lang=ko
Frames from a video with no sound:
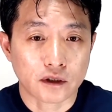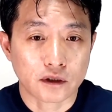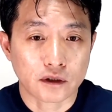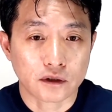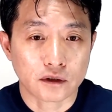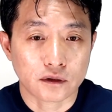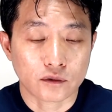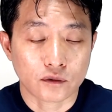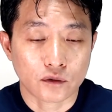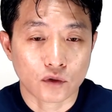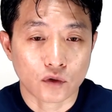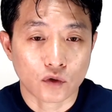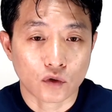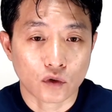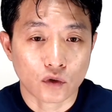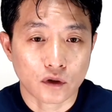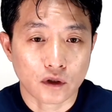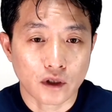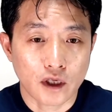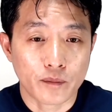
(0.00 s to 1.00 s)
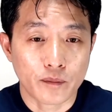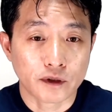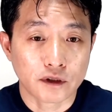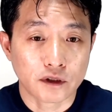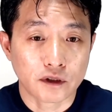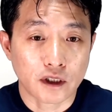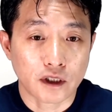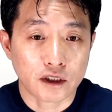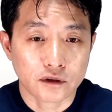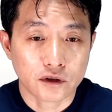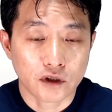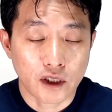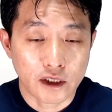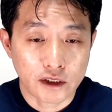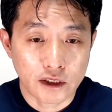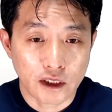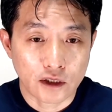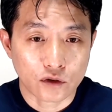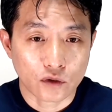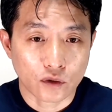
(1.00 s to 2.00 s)
그 캠퍼스가
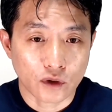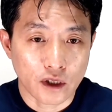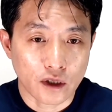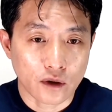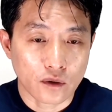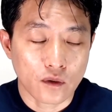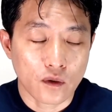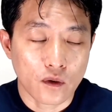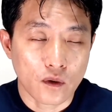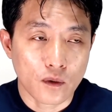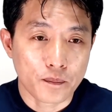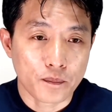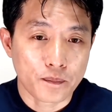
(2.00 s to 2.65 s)
칠란자르 쪽에 있고